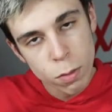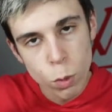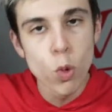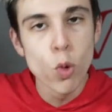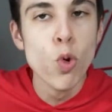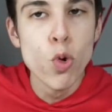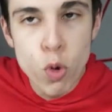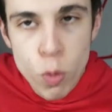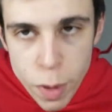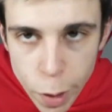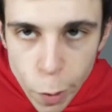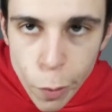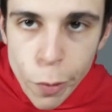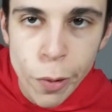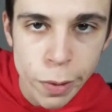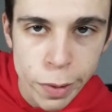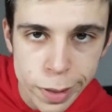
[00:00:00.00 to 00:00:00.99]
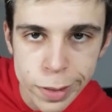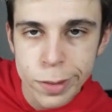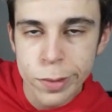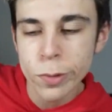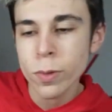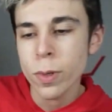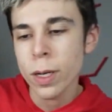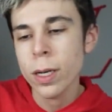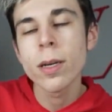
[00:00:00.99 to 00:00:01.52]
le numéro en
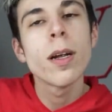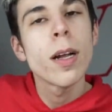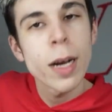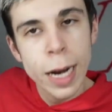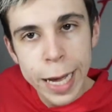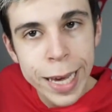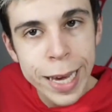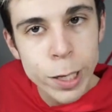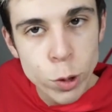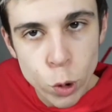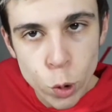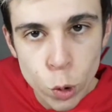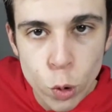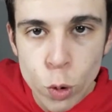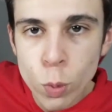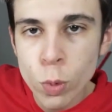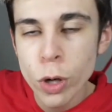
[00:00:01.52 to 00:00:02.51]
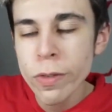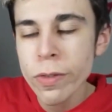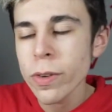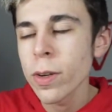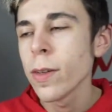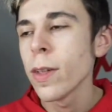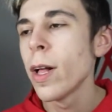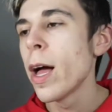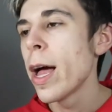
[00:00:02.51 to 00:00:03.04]
question, hein, la grille du loto, mon
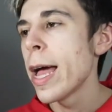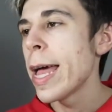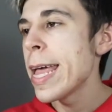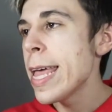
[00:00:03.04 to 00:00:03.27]
bref.